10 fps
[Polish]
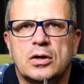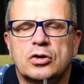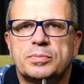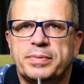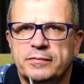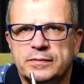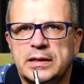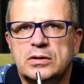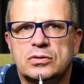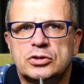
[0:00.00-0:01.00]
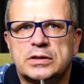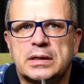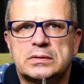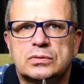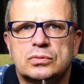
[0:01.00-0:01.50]
od pewnego
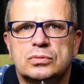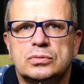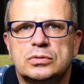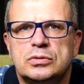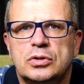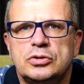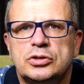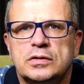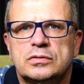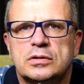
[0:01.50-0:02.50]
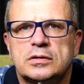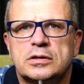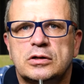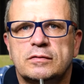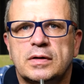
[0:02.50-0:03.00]
czasu, dość często na
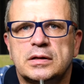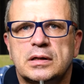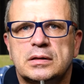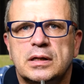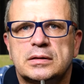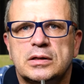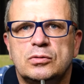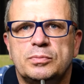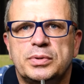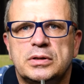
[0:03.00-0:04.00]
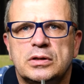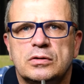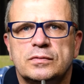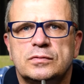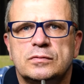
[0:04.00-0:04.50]
skierowaniach dla tej grupy
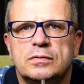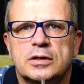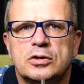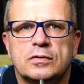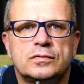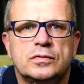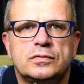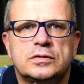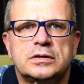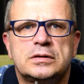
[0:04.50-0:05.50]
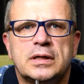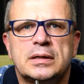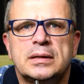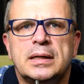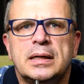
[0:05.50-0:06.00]
kierowców, dla kierowców
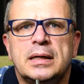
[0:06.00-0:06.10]
cystern,